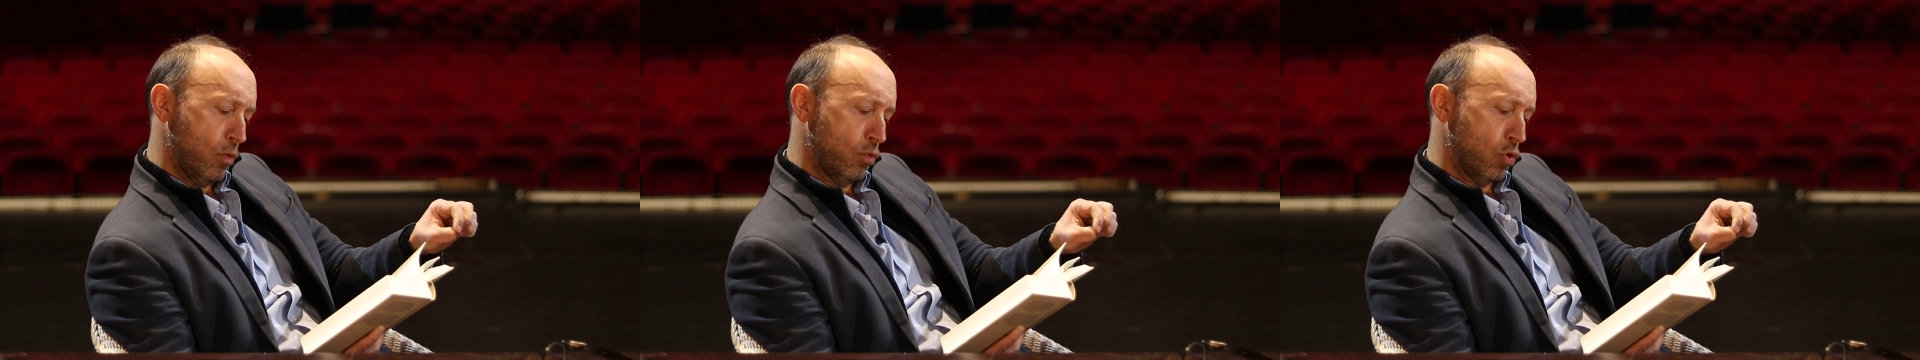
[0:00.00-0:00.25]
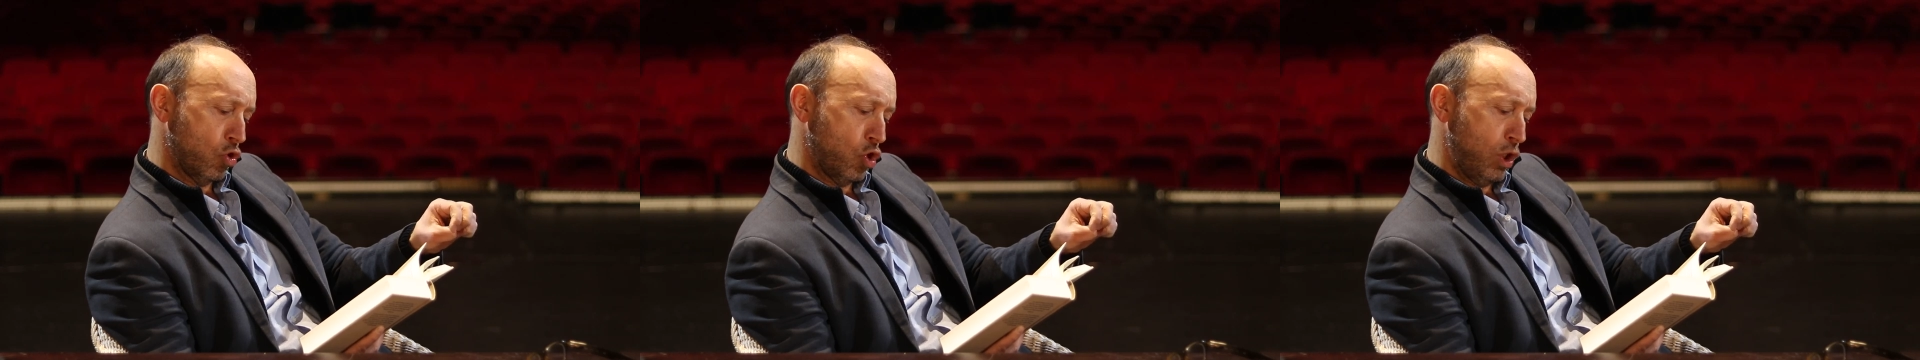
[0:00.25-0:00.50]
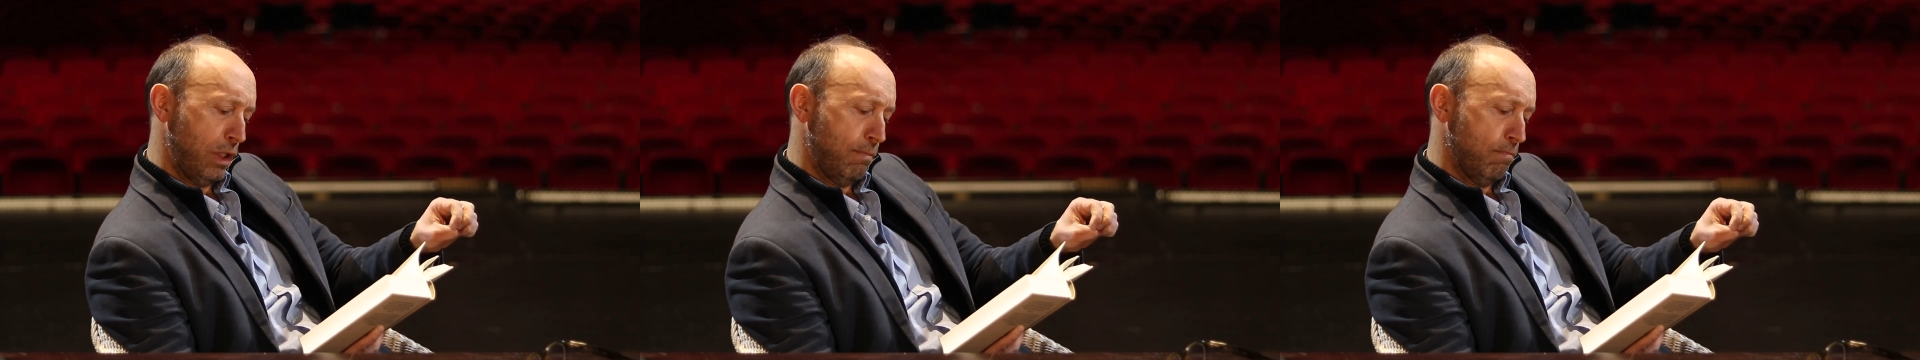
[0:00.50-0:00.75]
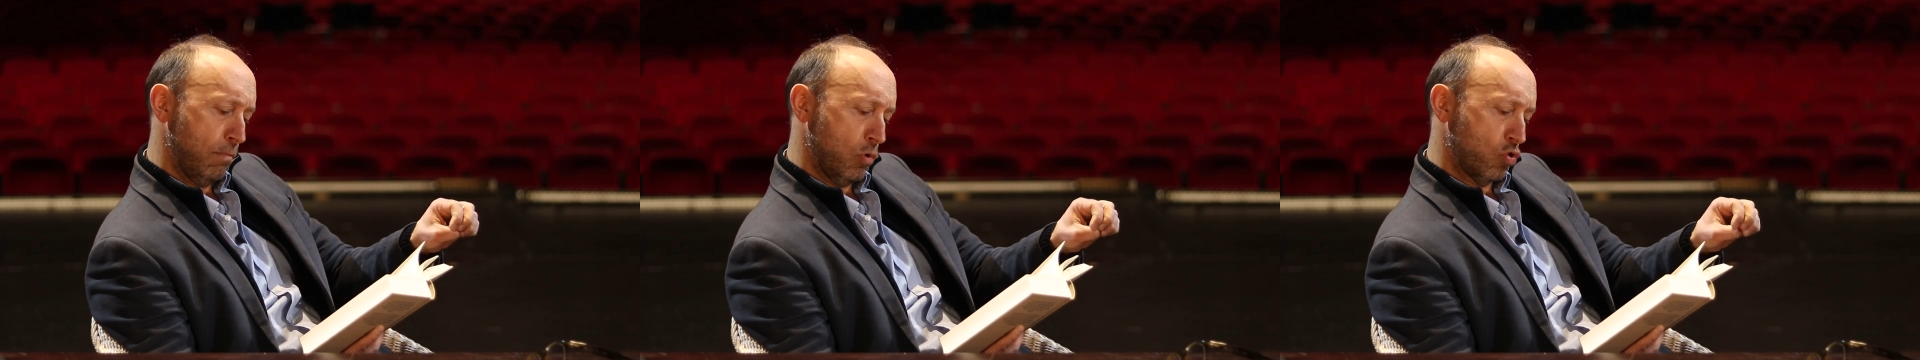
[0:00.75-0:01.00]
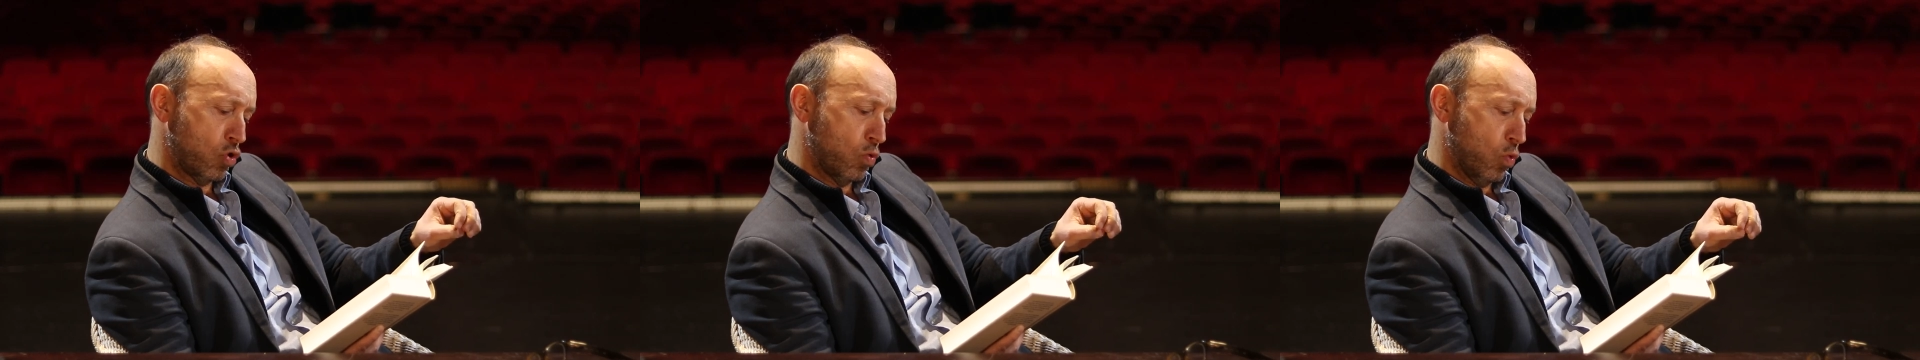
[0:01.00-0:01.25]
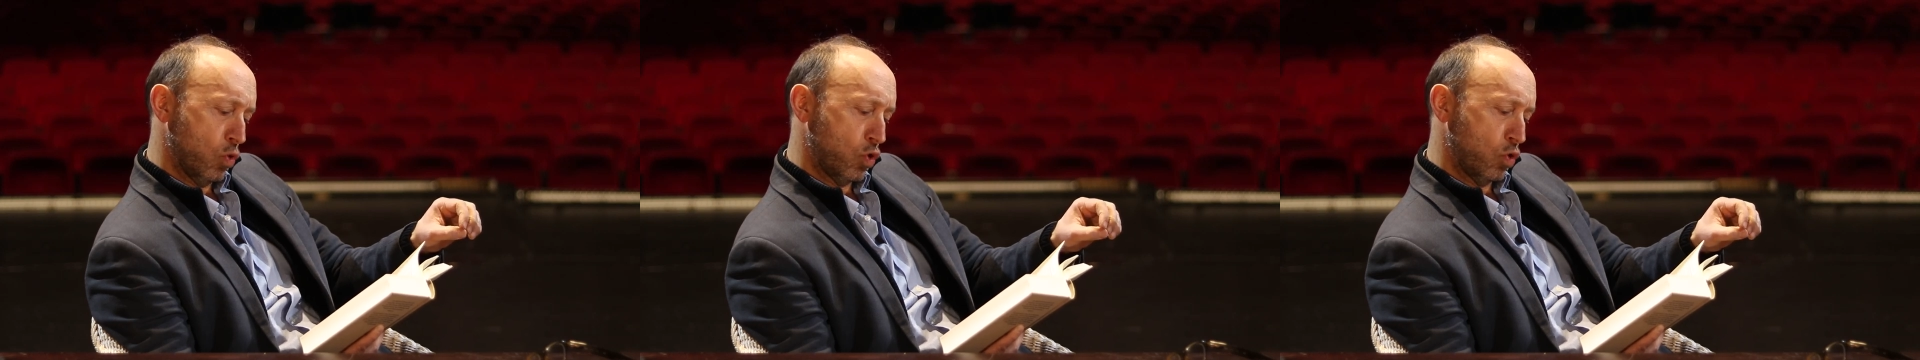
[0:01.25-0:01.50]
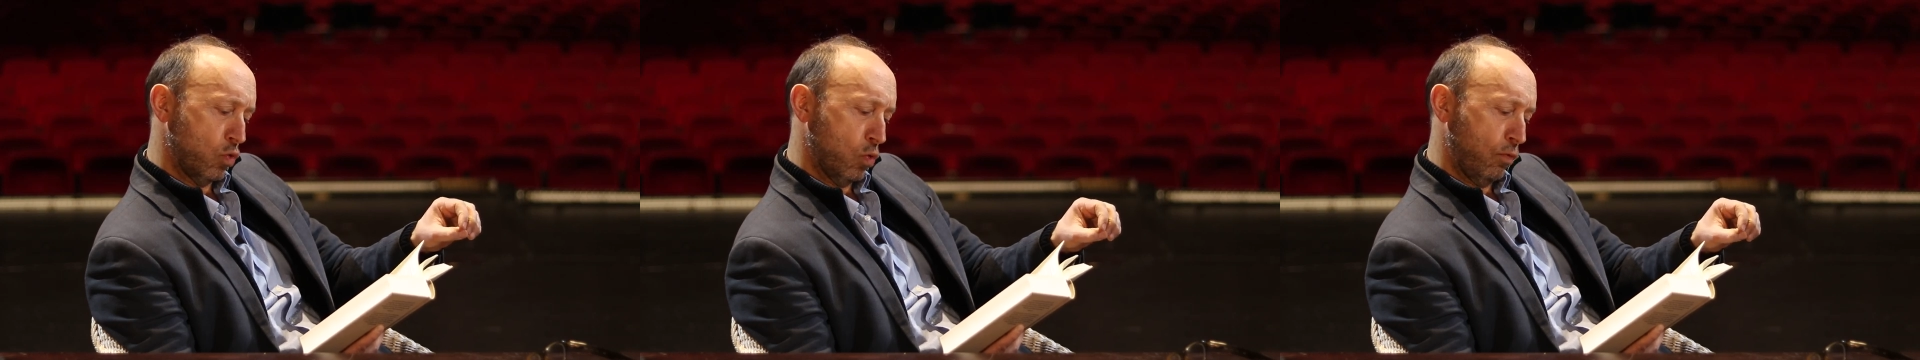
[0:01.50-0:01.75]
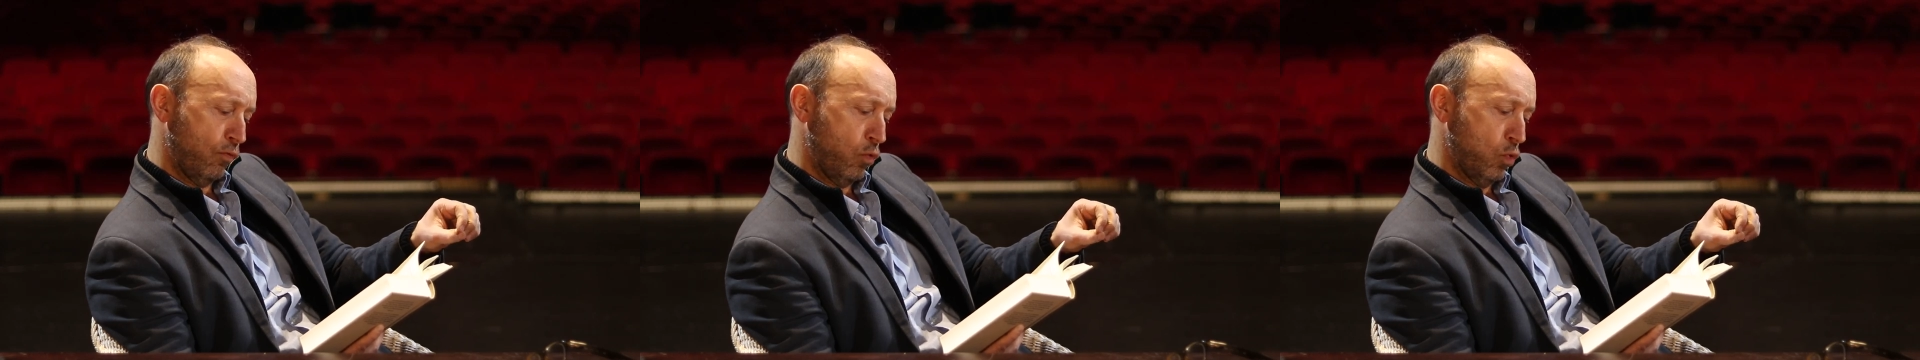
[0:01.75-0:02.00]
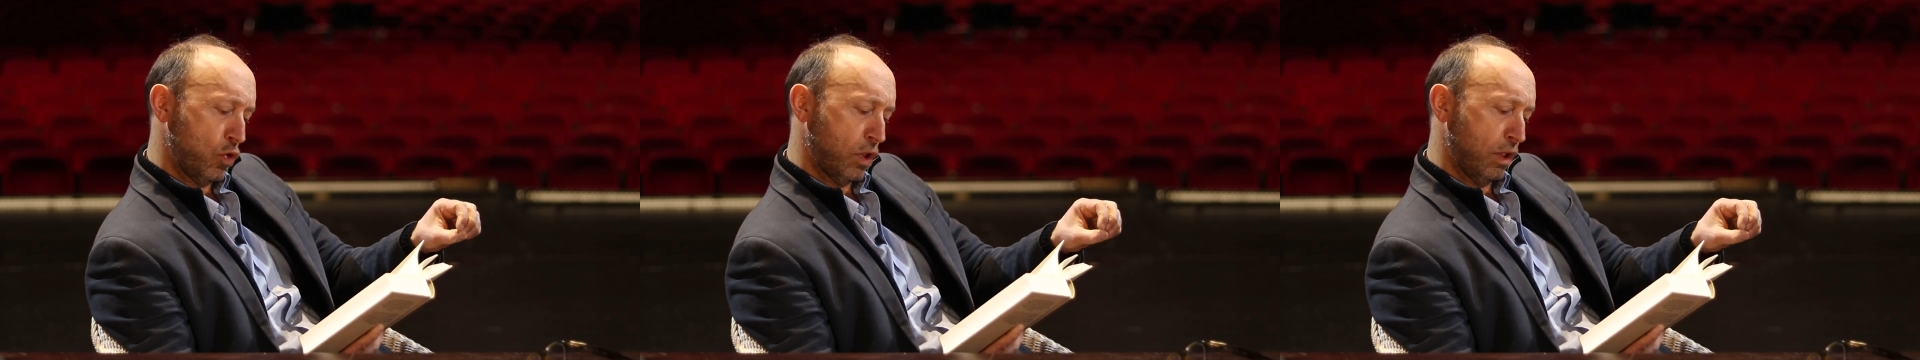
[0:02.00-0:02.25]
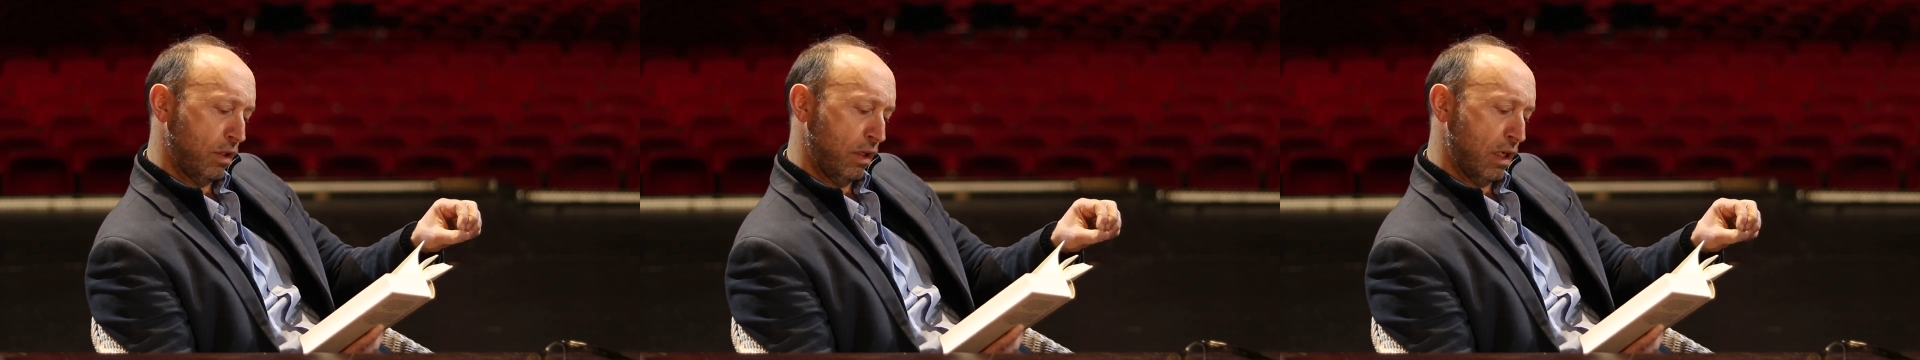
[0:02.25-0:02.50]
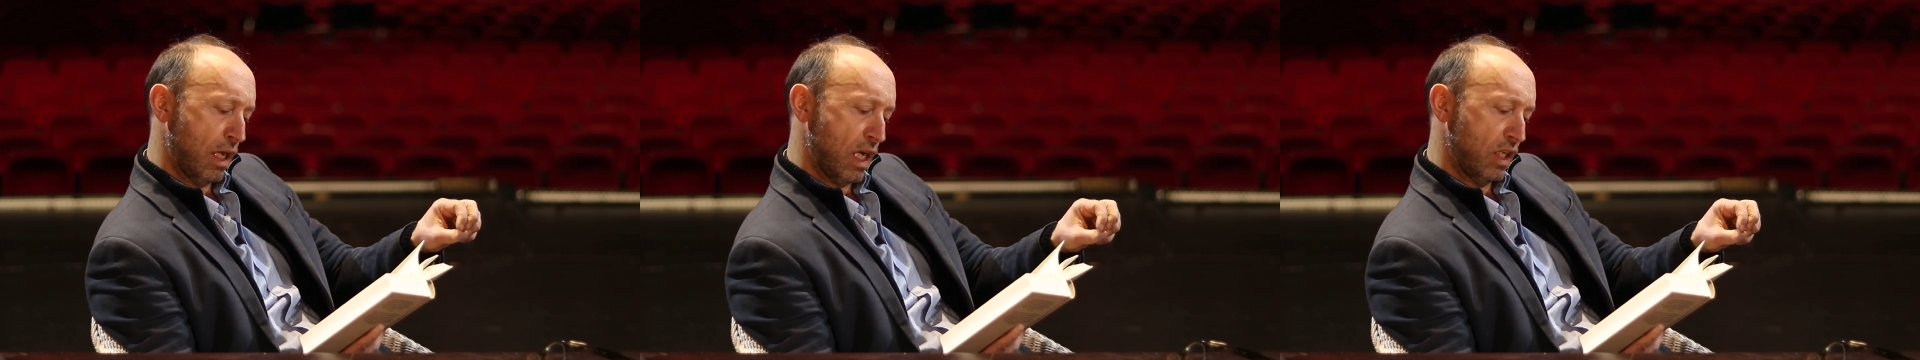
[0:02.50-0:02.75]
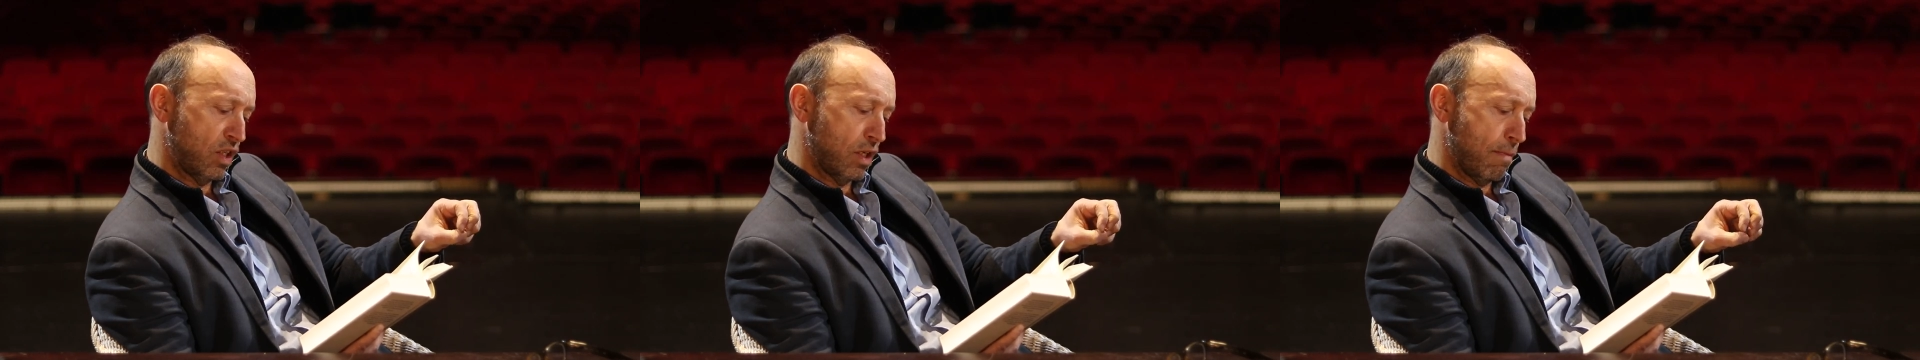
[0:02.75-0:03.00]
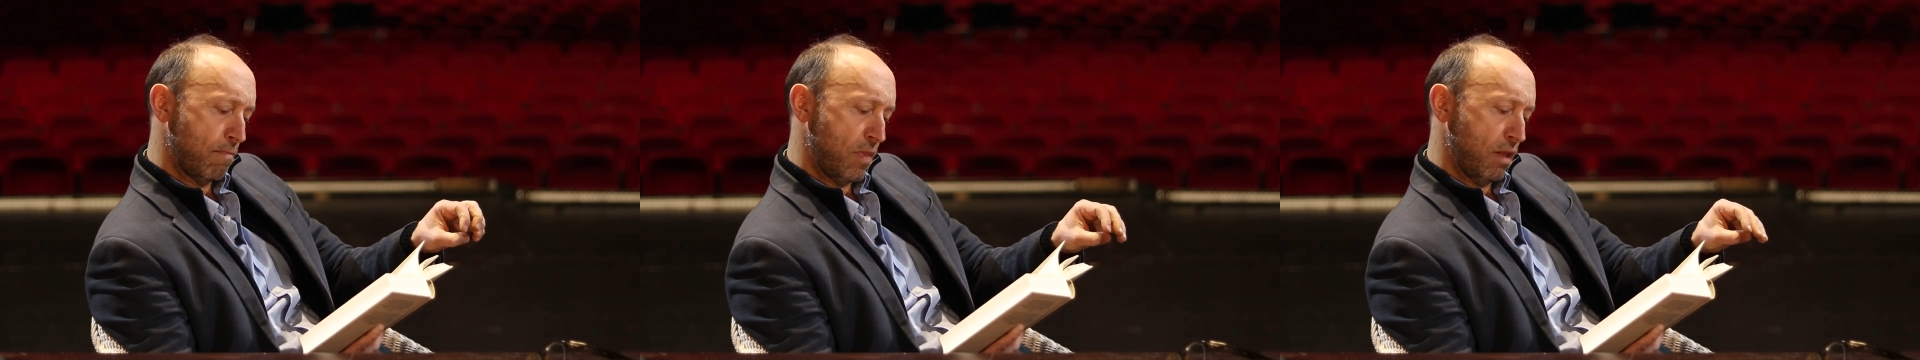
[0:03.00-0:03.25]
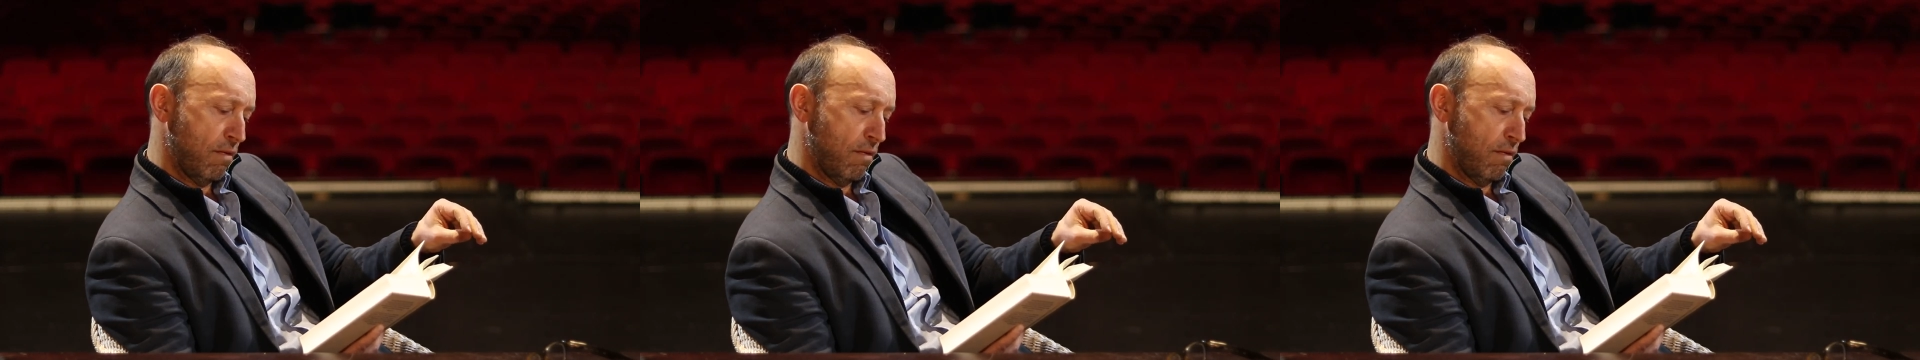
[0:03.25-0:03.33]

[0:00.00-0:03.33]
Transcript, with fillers: unter Schieben, Stoßen und Fußtritten gleichsam